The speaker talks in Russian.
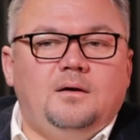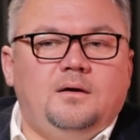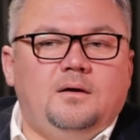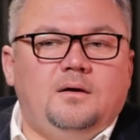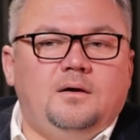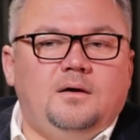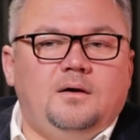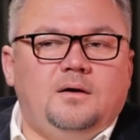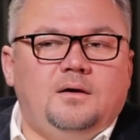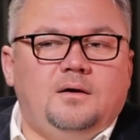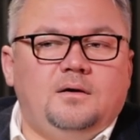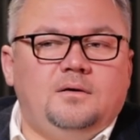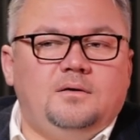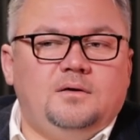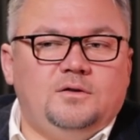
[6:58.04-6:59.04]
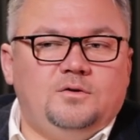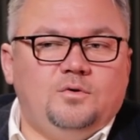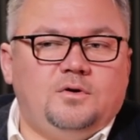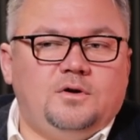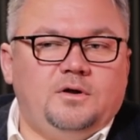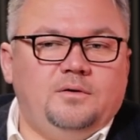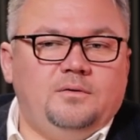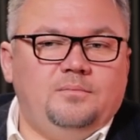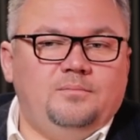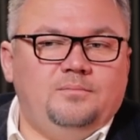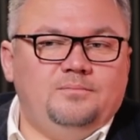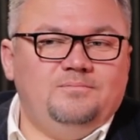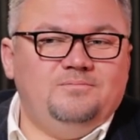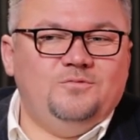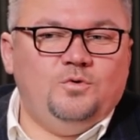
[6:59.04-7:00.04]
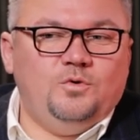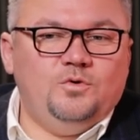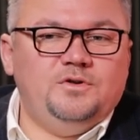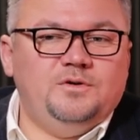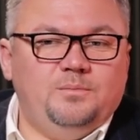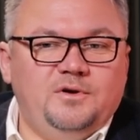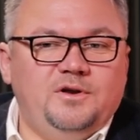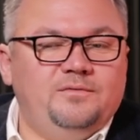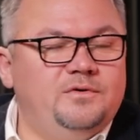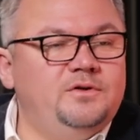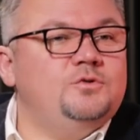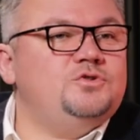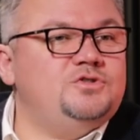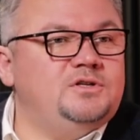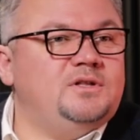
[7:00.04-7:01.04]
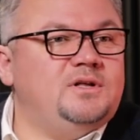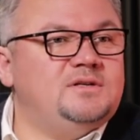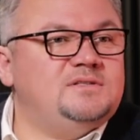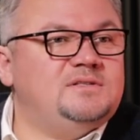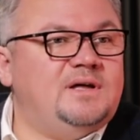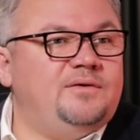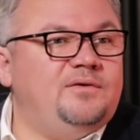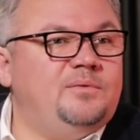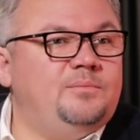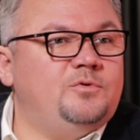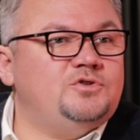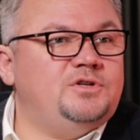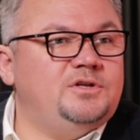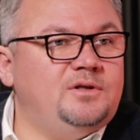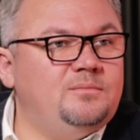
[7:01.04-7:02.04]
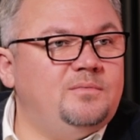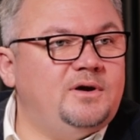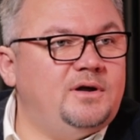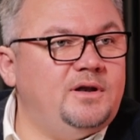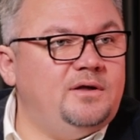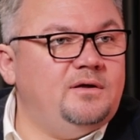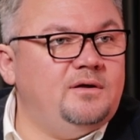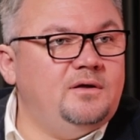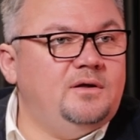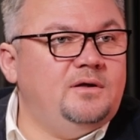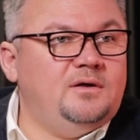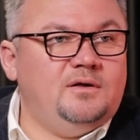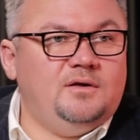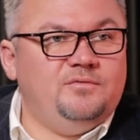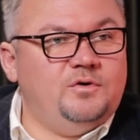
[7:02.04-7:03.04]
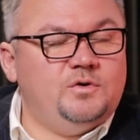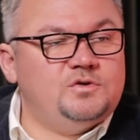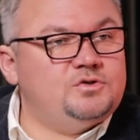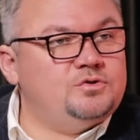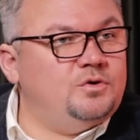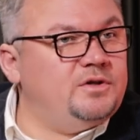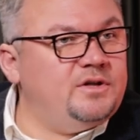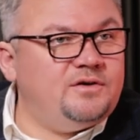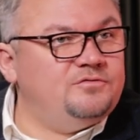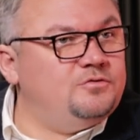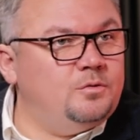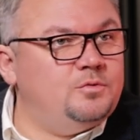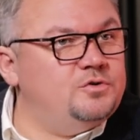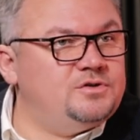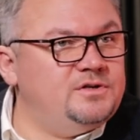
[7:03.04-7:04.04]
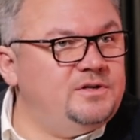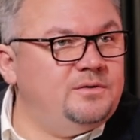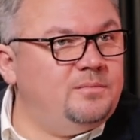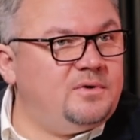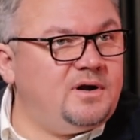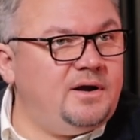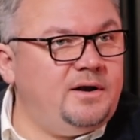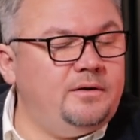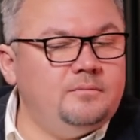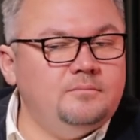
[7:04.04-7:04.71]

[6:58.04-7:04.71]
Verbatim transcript: а, которые ну, люди были вынуждены оставить, что не могли. Эвакуационные автобусы не брали.